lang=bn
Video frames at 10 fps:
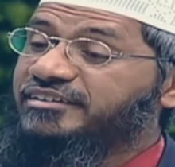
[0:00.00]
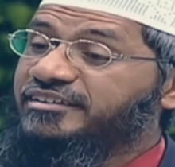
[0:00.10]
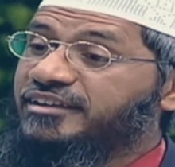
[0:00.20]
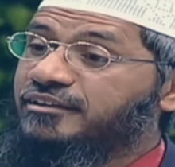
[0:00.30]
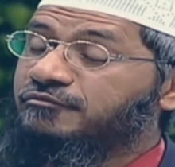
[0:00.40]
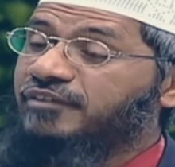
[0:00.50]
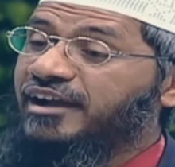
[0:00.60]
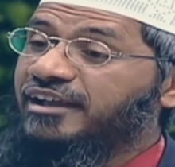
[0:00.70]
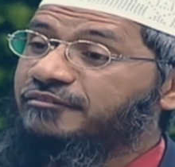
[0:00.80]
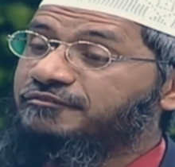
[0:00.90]
রেখে যদি
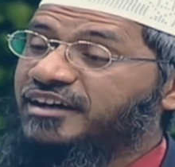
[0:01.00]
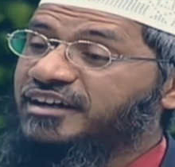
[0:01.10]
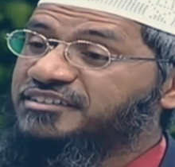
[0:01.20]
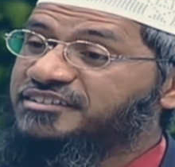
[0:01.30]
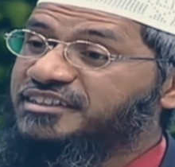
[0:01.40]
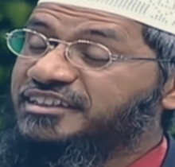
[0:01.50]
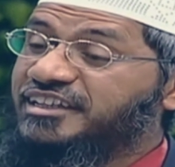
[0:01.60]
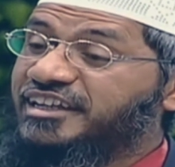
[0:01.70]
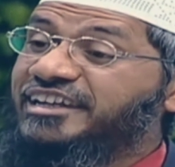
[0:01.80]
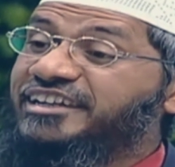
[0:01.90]

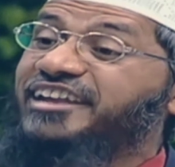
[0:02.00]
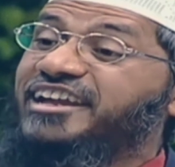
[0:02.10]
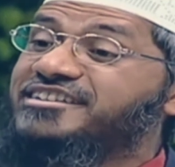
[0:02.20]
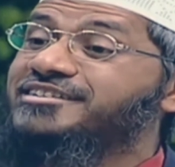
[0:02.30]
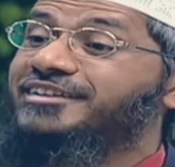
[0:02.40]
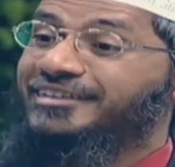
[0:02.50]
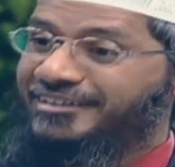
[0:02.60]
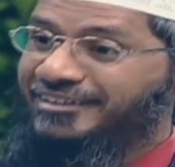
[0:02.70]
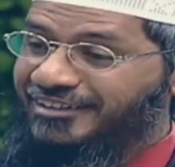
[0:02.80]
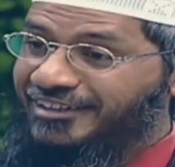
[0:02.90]
ইচ্ছাকৃতভাবে পানাহার
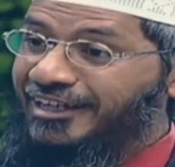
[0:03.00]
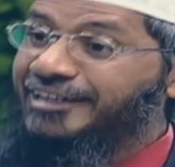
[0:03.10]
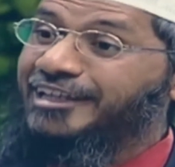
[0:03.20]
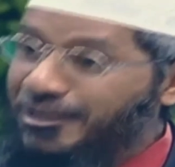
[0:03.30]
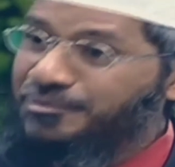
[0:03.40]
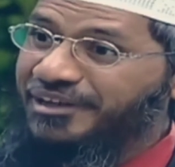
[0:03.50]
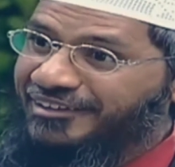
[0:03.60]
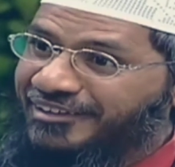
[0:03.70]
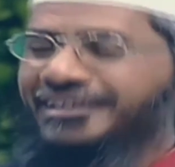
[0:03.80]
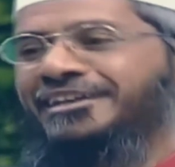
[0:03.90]
করেন তাহলে
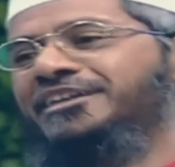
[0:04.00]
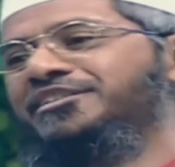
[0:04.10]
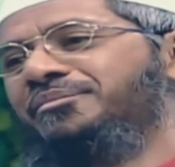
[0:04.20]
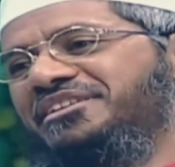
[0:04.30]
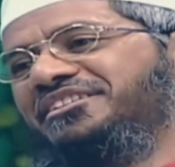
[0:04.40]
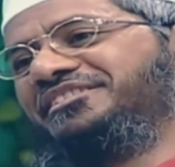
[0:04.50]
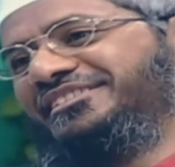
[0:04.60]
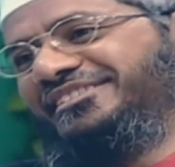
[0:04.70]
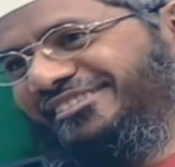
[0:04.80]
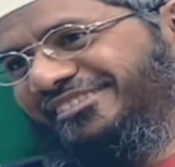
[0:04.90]
সেটা বড়
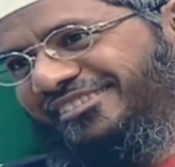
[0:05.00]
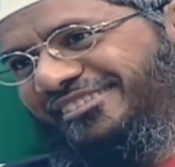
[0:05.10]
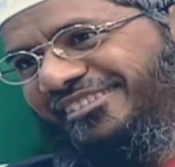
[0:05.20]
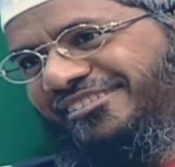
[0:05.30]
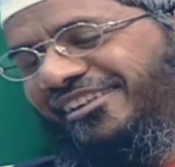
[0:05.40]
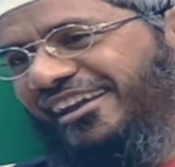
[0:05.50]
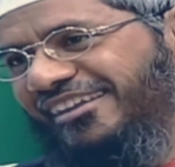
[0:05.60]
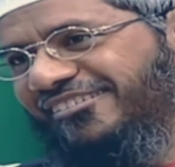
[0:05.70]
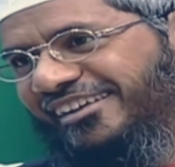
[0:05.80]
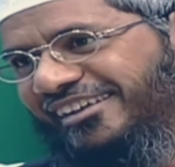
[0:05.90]
গুণা
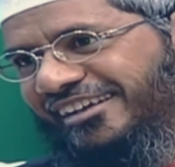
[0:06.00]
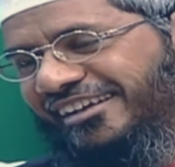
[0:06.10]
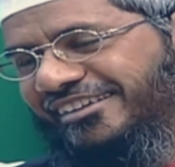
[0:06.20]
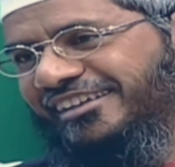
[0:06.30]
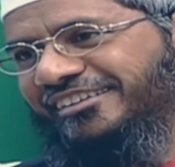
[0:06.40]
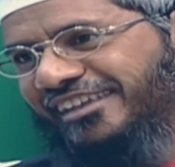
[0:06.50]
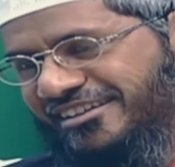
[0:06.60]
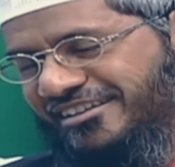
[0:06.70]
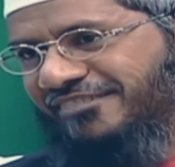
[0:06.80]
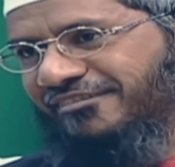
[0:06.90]
রোজা রেখে কেউ
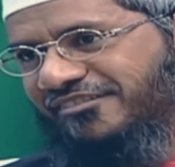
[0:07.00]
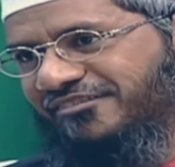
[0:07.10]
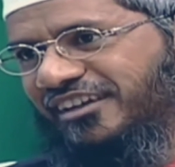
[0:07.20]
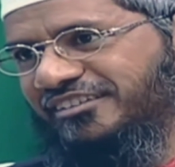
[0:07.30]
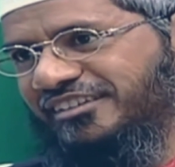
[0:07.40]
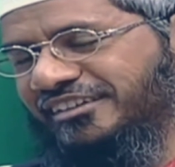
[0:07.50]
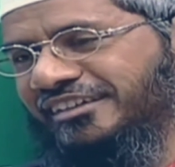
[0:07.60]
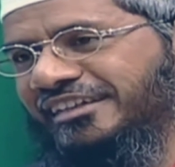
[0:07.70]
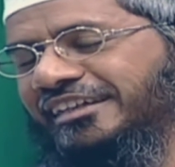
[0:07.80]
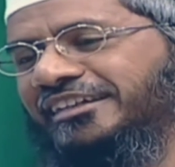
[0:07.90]
ইচ্ছাকৃতভাবে খাওয়া দাওয়া
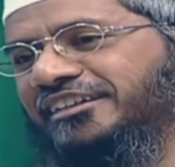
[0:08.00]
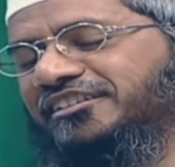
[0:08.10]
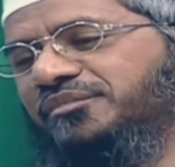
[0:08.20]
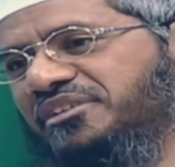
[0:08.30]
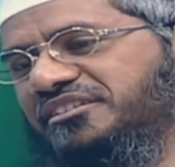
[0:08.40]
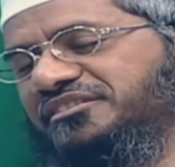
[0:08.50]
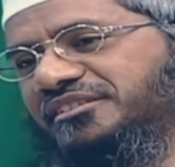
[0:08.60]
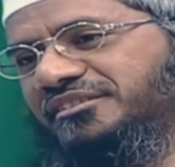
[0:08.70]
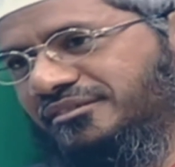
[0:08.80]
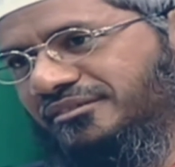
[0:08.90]
করলে সেটা একটা
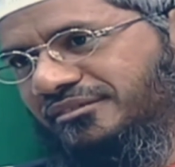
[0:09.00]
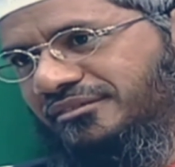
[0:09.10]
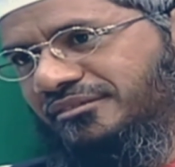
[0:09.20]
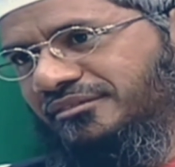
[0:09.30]
বড় গুণা